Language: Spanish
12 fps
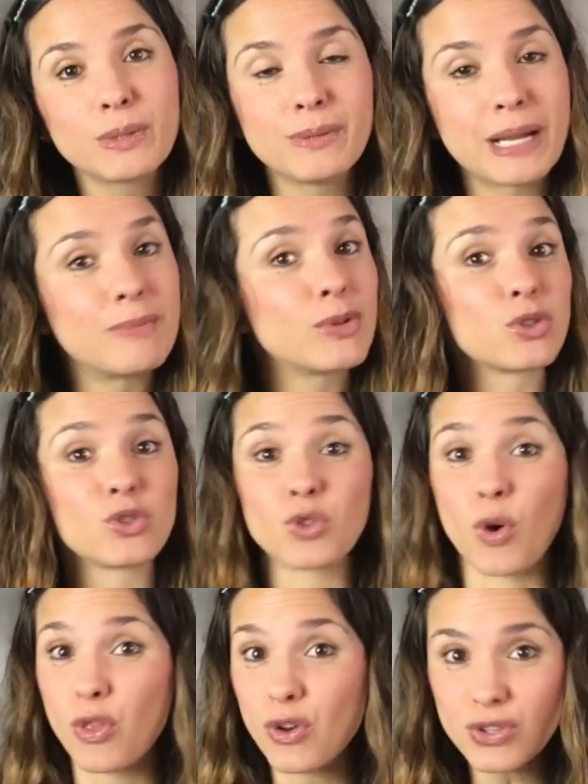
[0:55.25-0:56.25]
vibremos
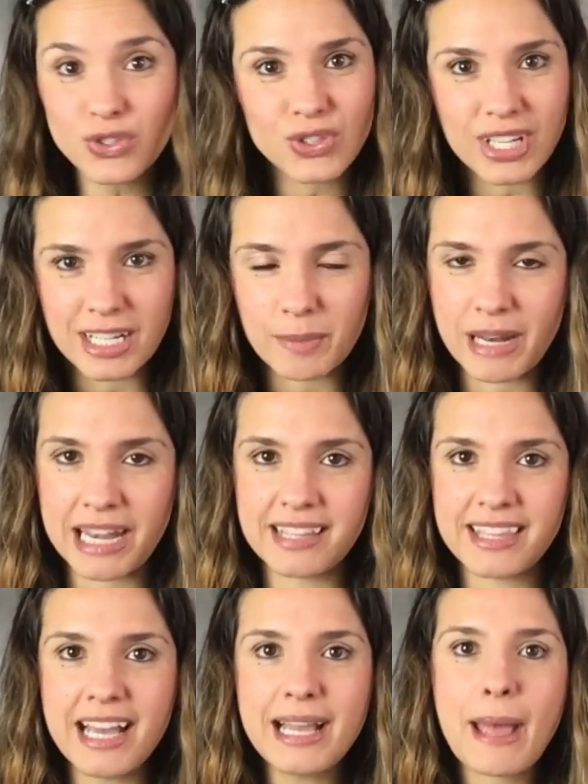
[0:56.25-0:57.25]
todos en el
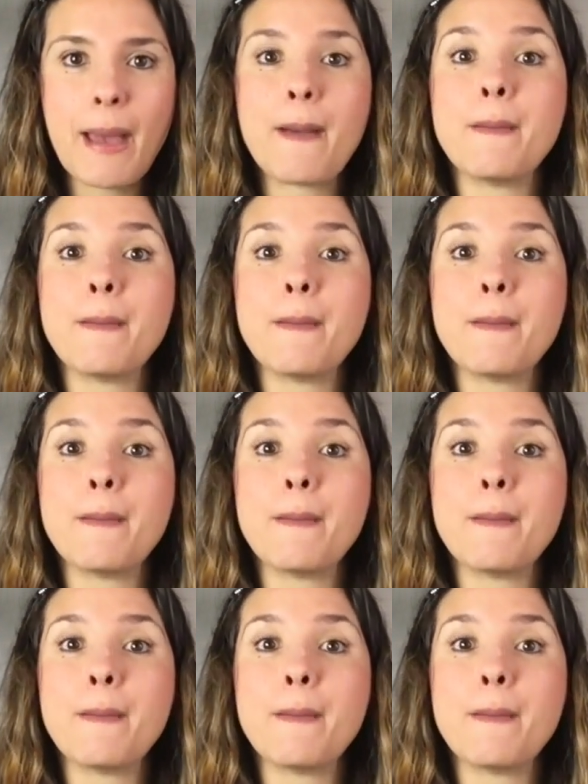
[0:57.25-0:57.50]
planeta,